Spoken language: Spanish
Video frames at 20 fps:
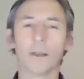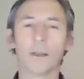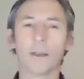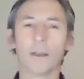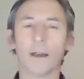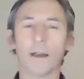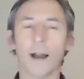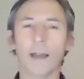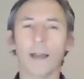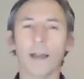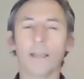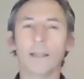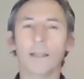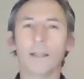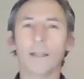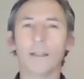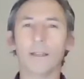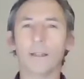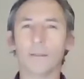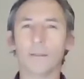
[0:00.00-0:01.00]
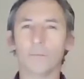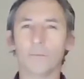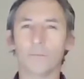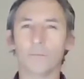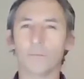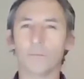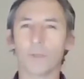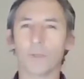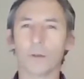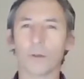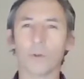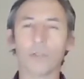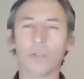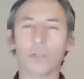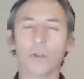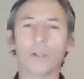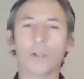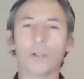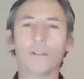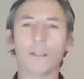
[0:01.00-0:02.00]
hay
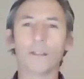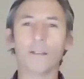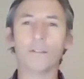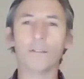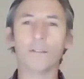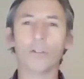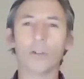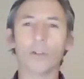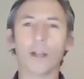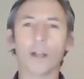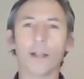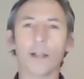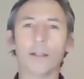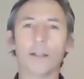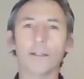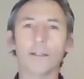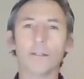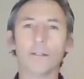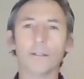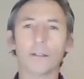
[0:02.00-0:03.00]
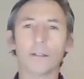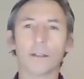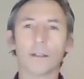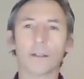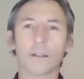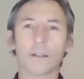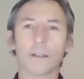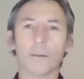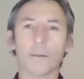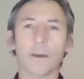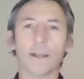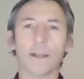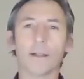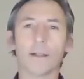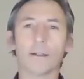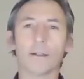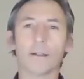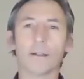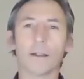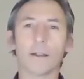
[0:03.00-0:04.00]
cuestiones adicionales que
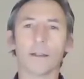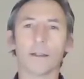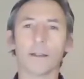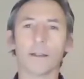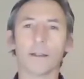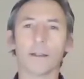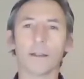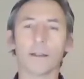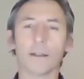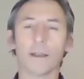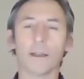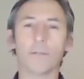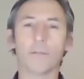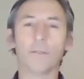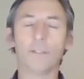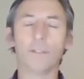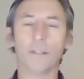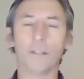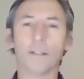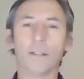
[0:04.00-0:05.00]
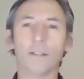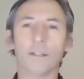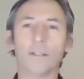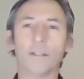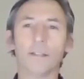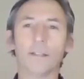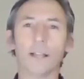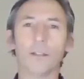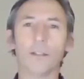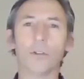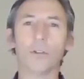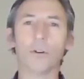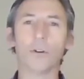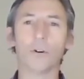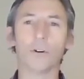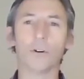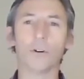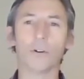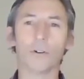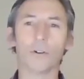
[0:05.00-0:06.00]
van eh,
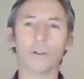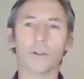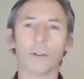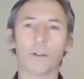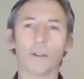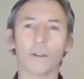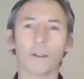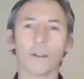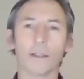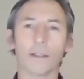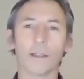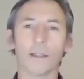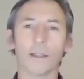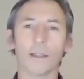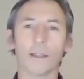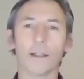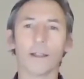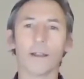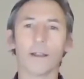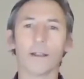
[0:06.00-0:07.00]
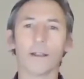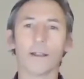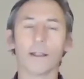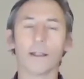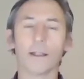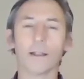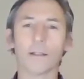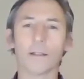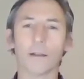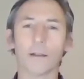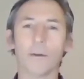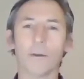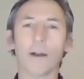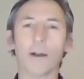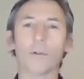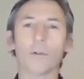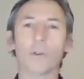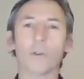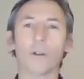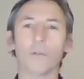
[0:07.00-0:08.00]
eficientizando eh, el, trabajo
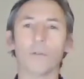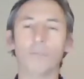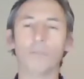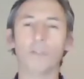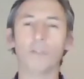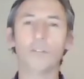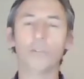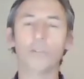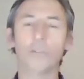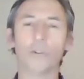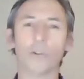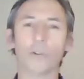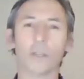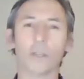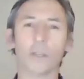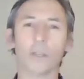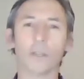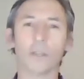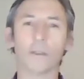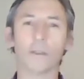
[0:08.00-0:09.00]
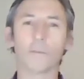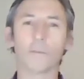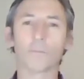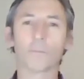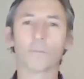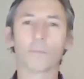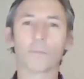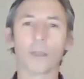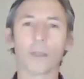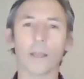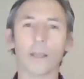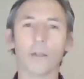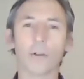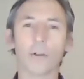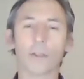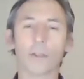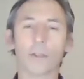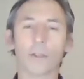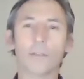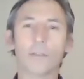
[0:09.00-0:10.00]
y el oficio y el
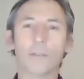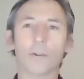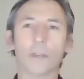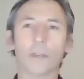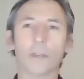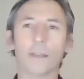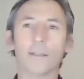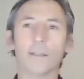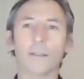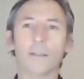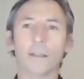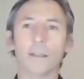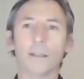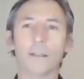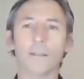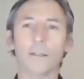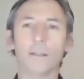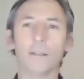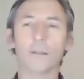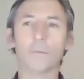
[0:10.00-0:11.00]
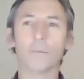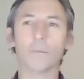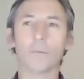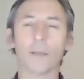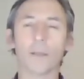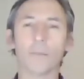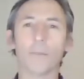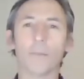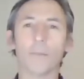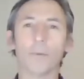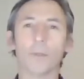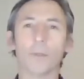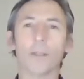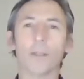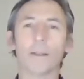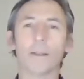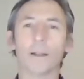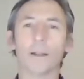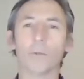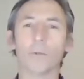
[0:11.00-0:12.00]
ordeño, que es, decir, también podés
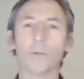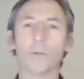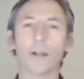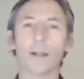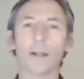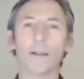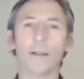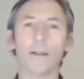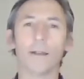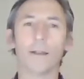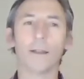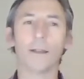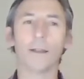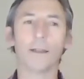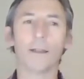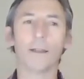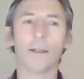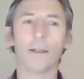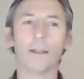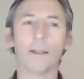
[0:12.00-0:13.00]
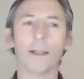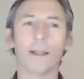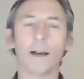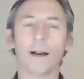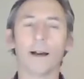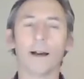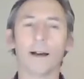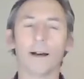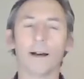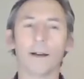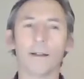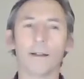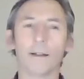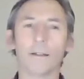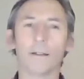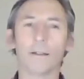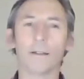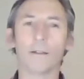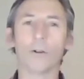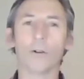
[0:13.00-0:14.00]
calcular
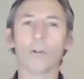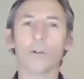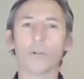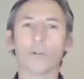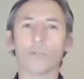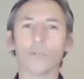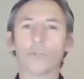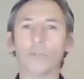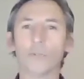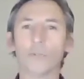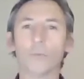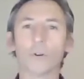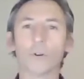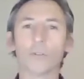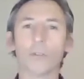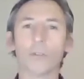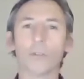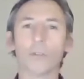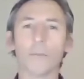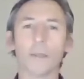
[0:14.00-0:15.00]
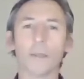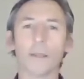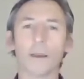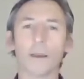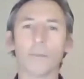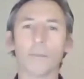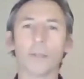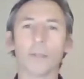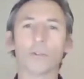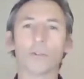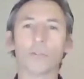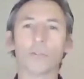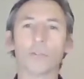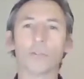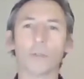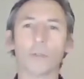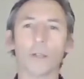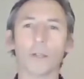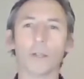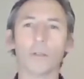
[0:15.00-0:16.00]
los consumos de medicamentos
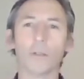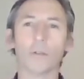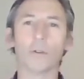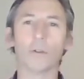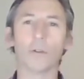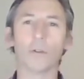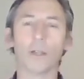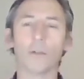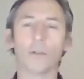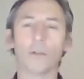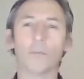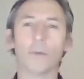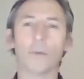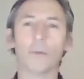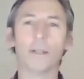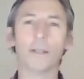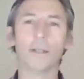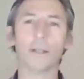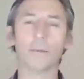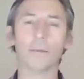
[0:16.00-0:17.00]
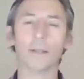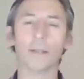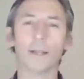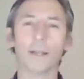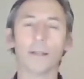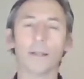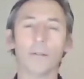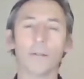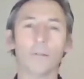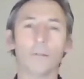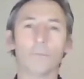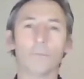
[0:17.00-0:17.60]
obtenidos en un mes determinado,